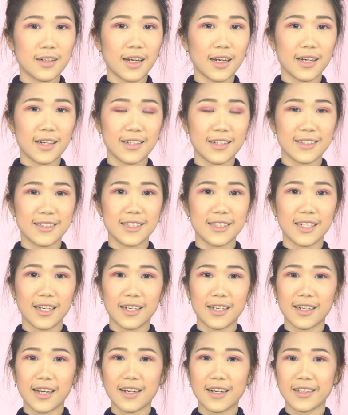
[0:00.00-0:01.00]
Nah,
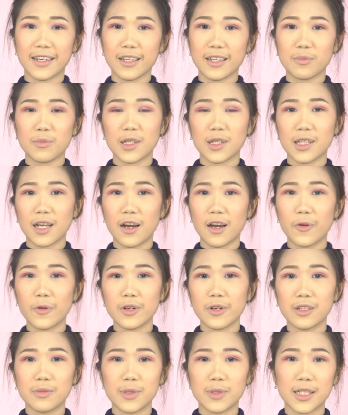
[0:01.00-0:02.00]
jangan kaget mata aku
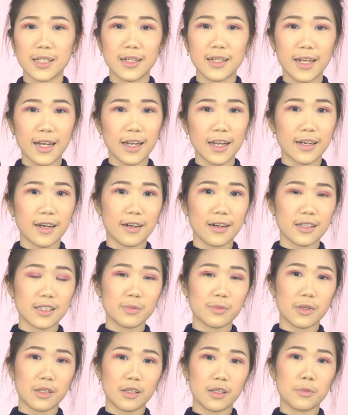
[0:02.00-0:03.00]
udah lebih gede karena
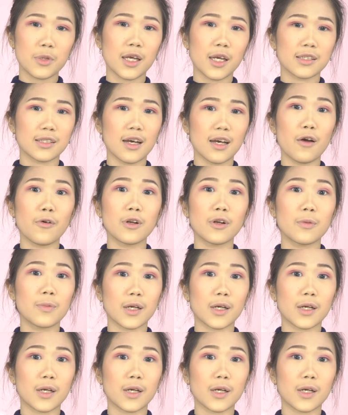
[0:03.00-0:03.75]
seperti biasa aku udah